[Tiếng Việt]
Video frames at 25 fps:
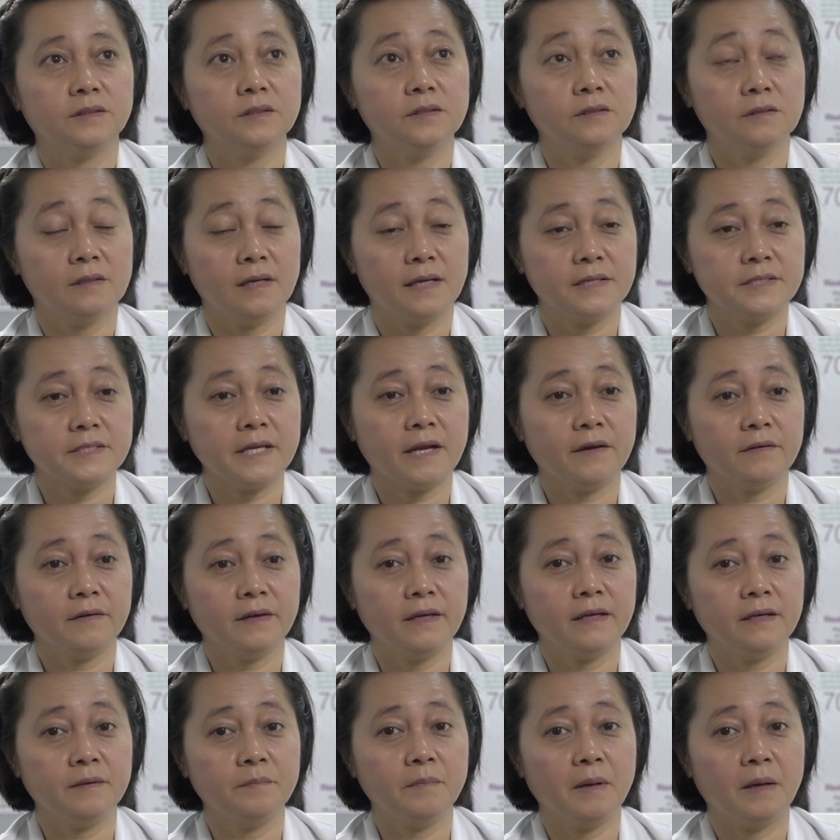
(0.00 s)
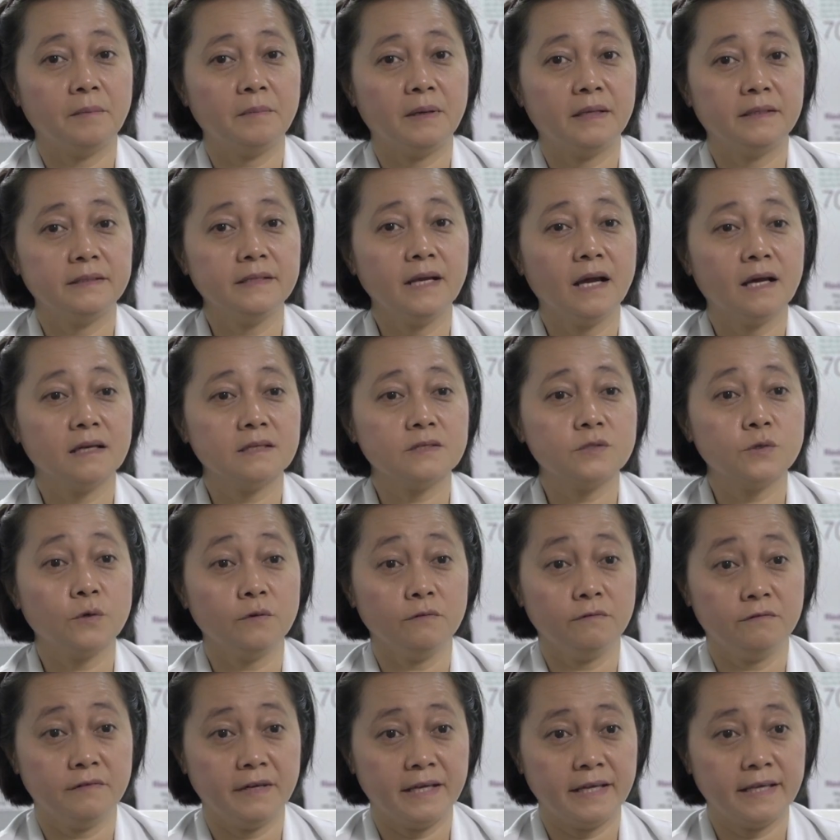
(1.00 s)
thường là sau khi mà bệnh nhân
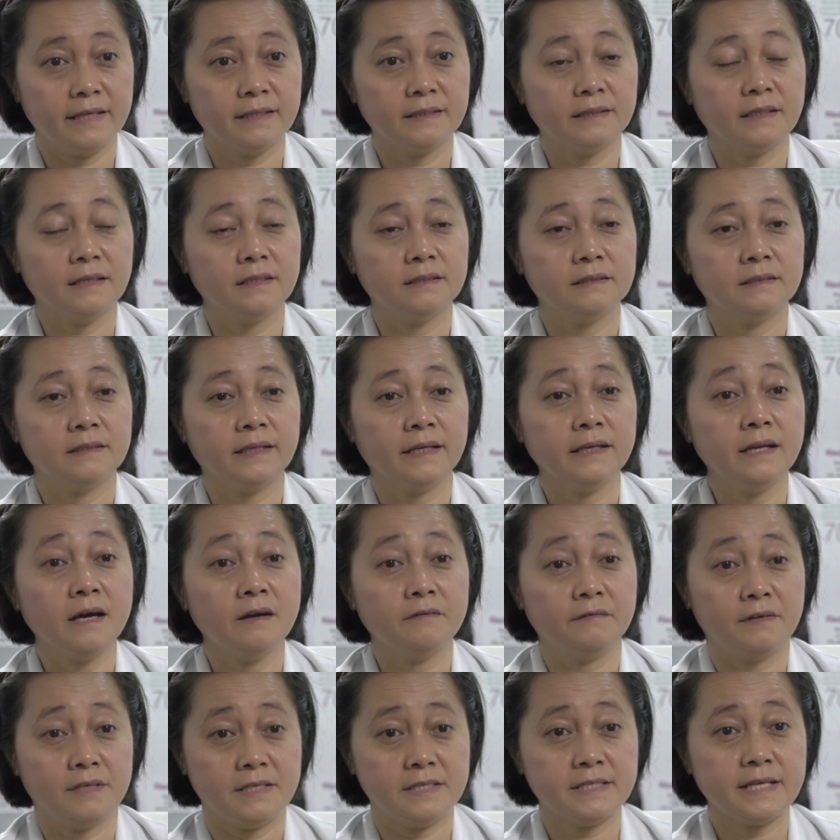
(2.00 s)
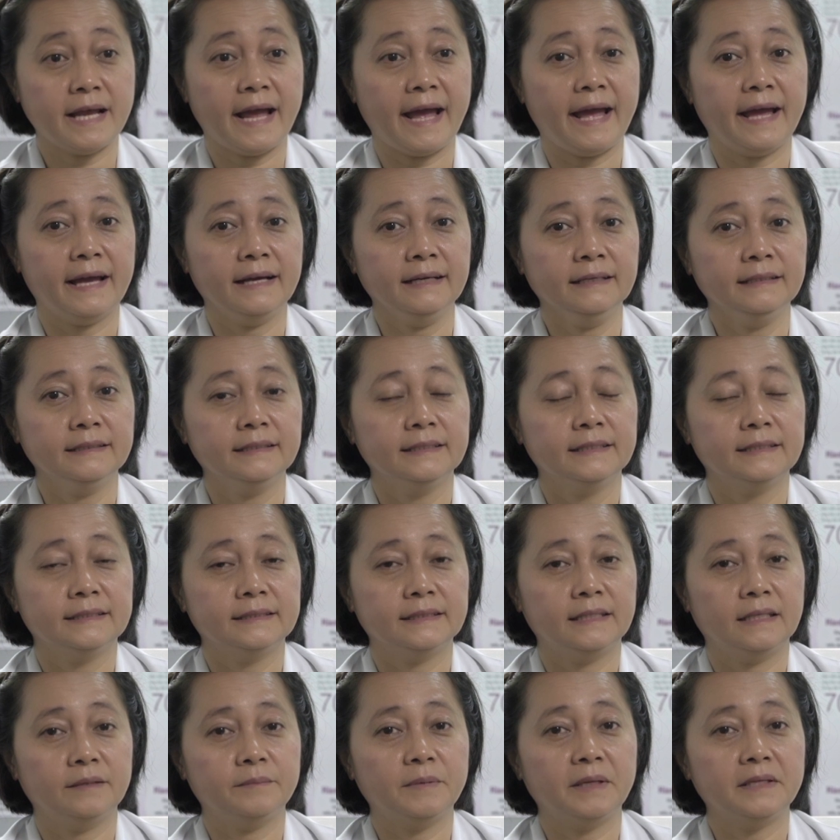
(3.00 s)
xuất viện từ cái đơn vị sản
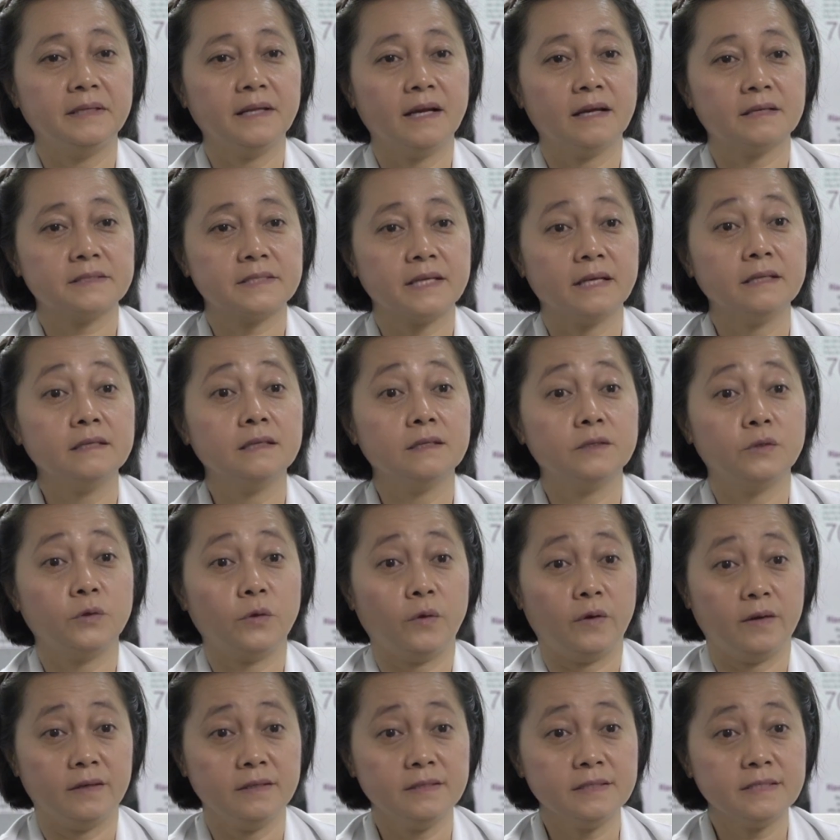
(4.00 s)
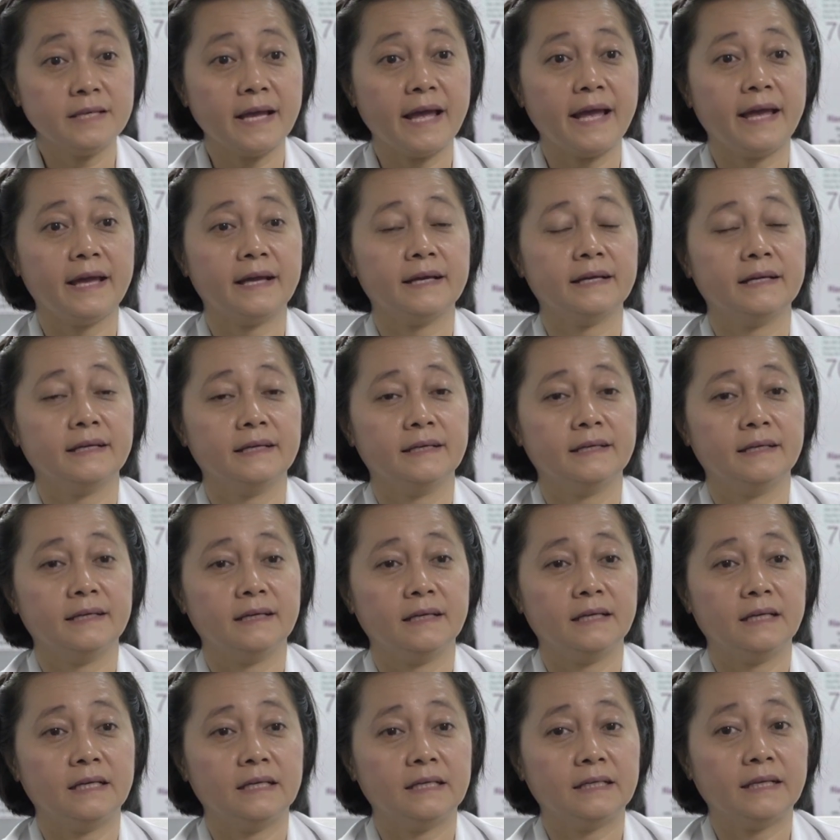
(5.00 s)
thì bệnh nhân sẽ được chuyển sang
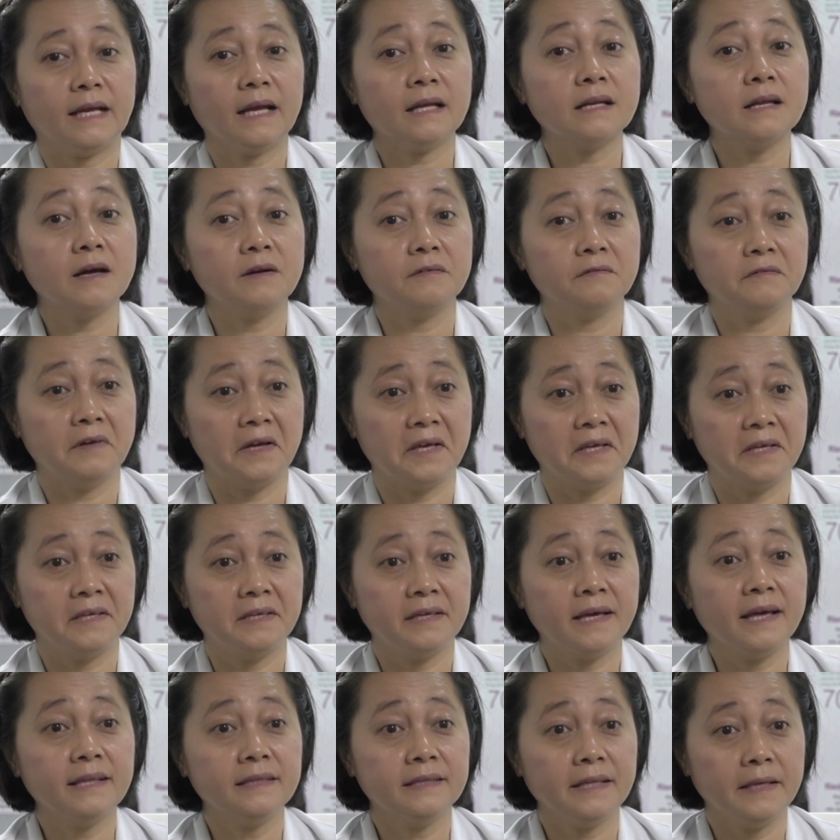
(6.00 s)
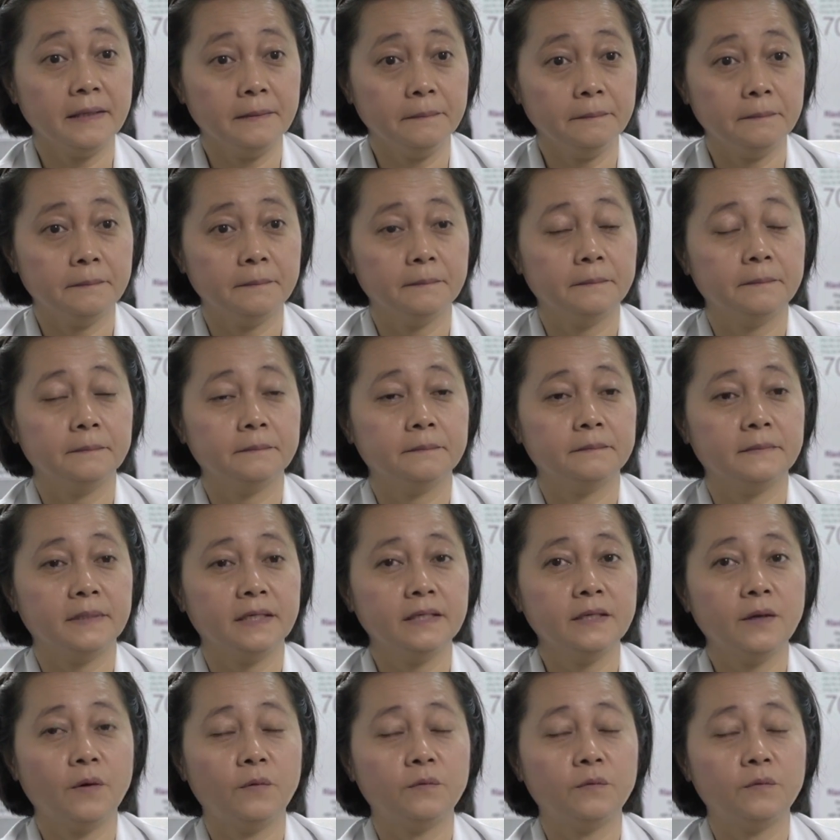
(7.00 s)
à, các đơn vị kế tiếp ví